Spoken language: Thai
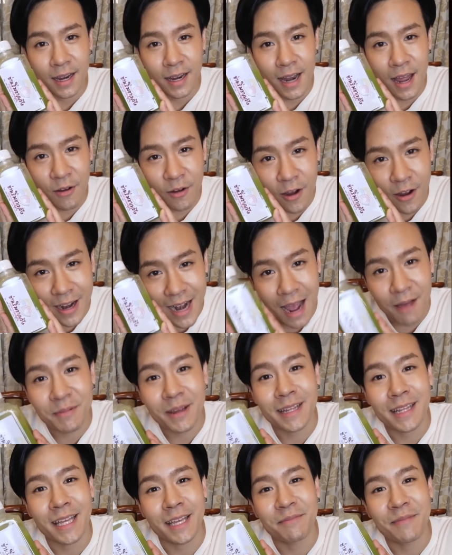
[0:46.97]
แล้วก็
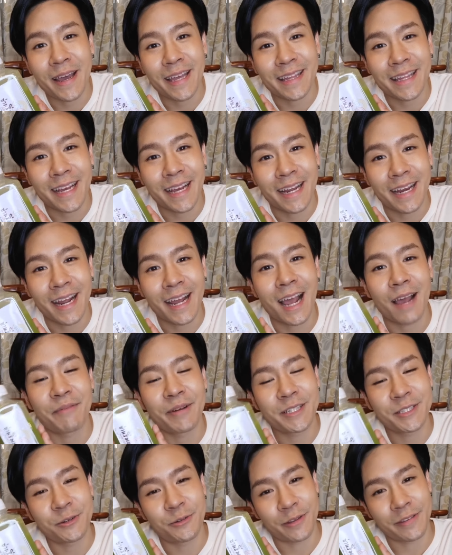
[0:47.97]
น้ำกะทิใบเตยนะคะ
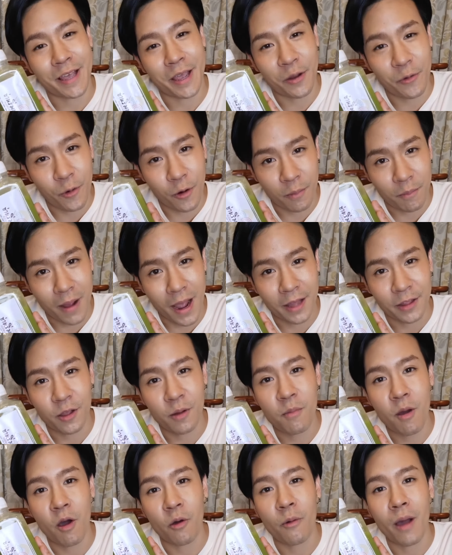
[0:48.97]
บรรจุใส่ขวดมาต้
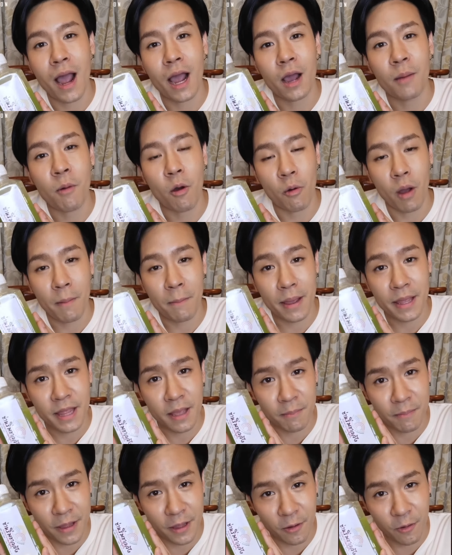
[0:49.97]
องบอกว่าเขาบอกว่าไม่
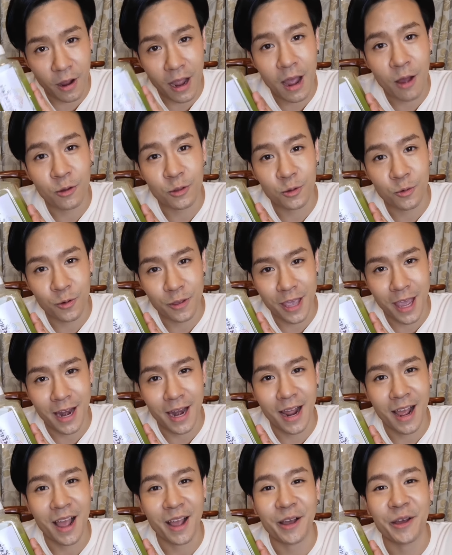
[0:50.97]
จำเป็นต้องเข้าตู้เย็น
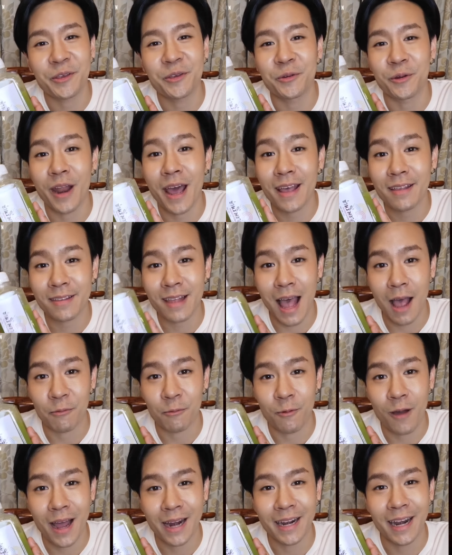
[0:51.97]
นะคะก็อยู่ได้
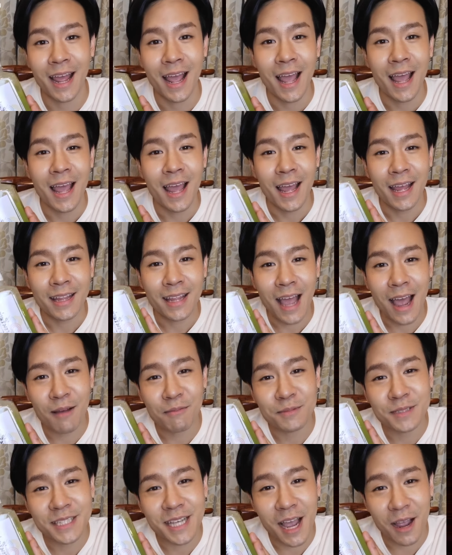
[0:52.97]
3วัน
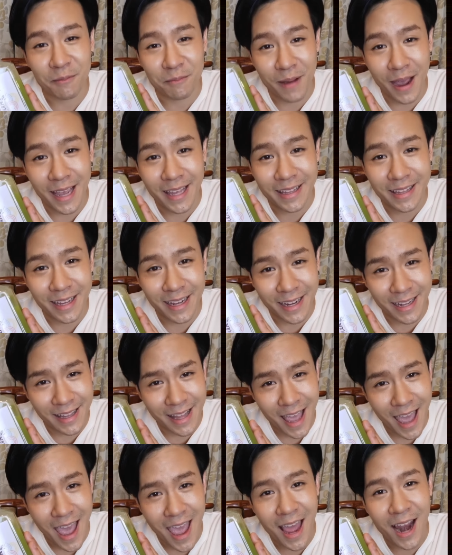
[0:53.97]
ทำจากใบเตย
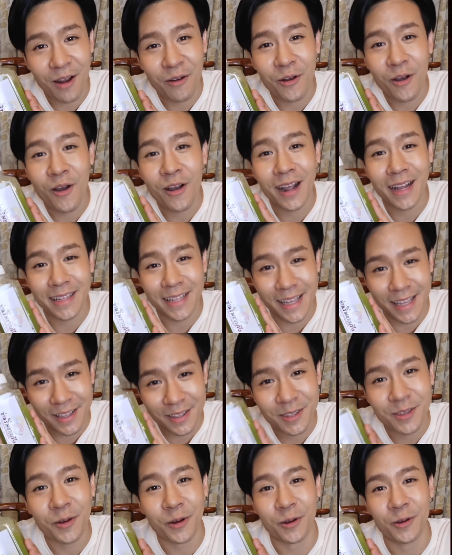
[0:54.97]
แท้แล้วก็กะทิ
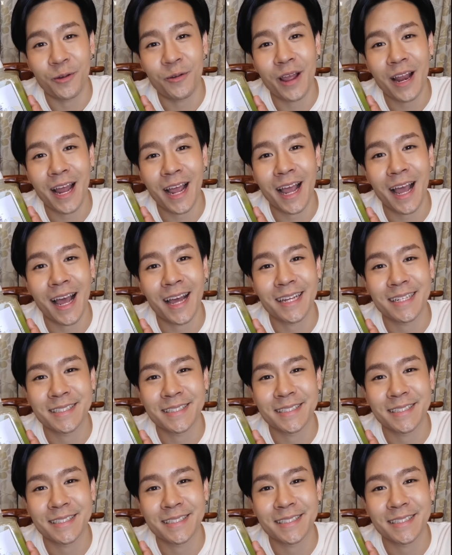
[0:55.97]
สดด้วยล่ะค่ะ